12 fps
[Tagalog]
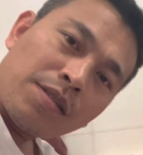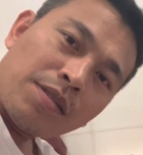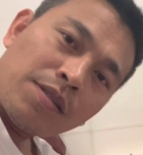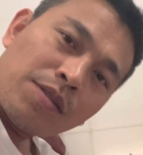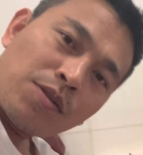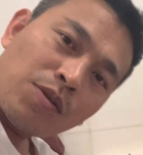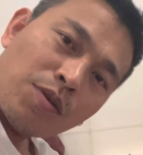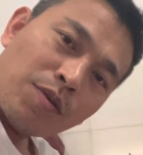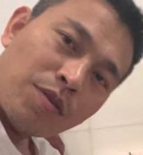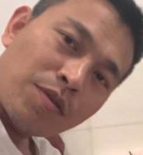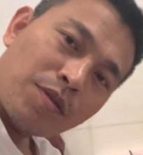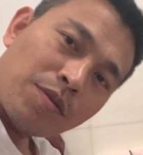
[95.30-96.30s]

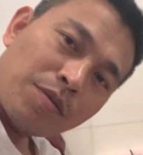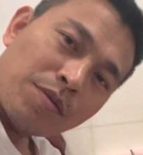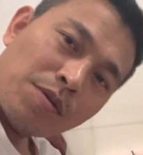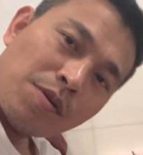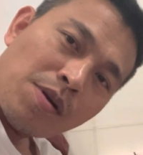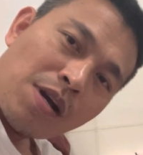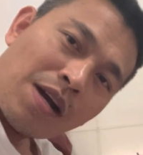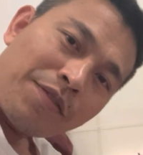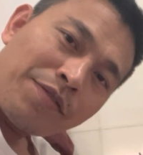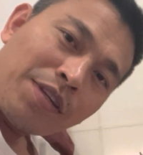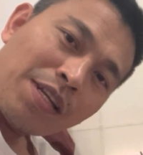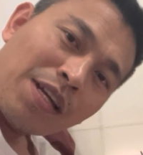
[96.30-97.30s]
so,
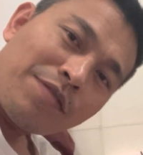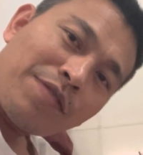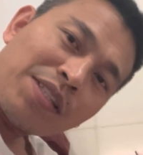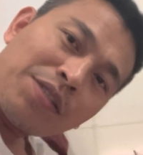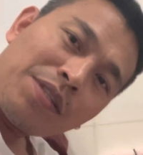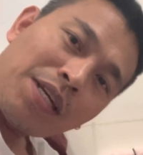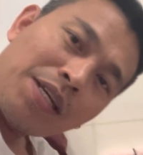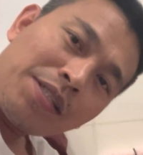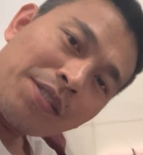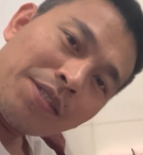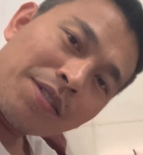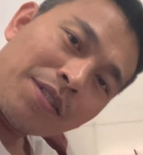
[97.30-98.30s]
after ng
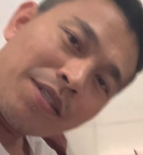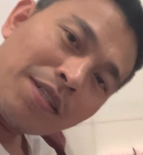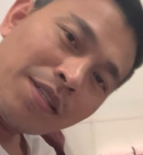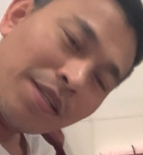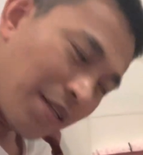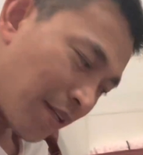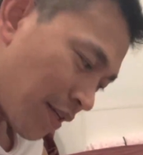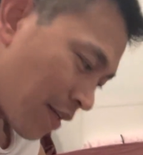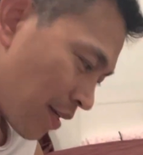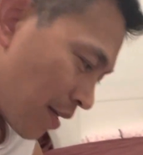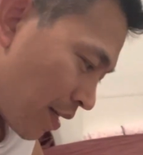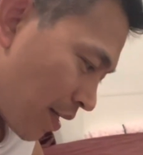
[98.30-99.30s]
vaccination,
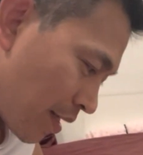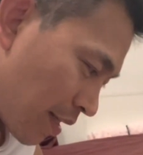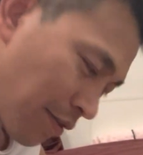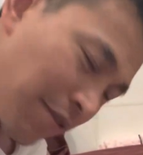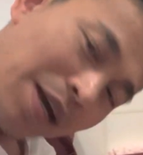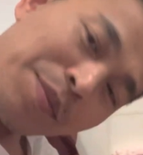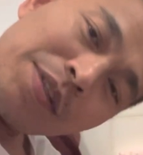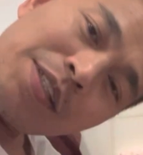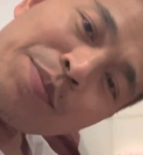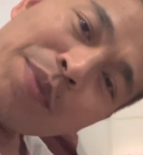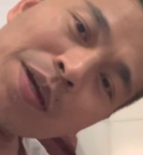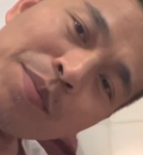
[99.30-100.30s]
ano namin si
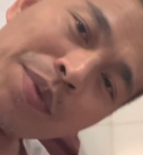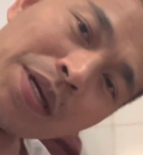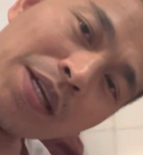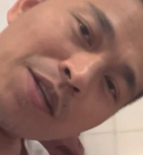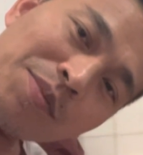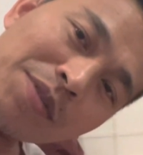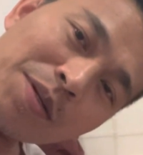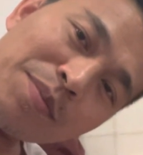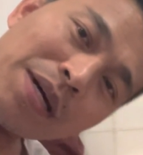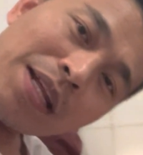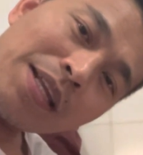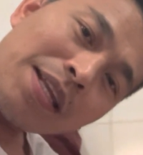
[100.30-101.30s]
baby,
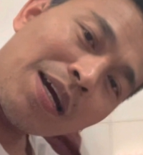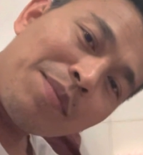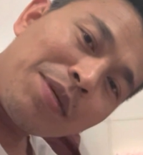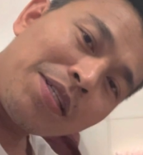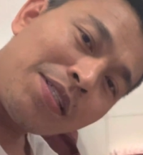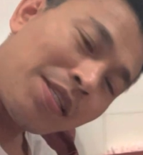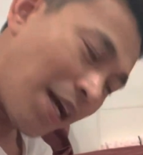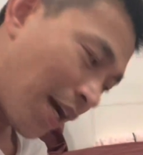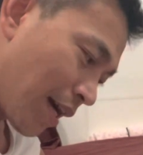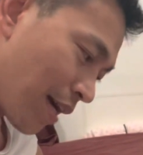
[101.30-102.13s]
inobserbaran namin siya.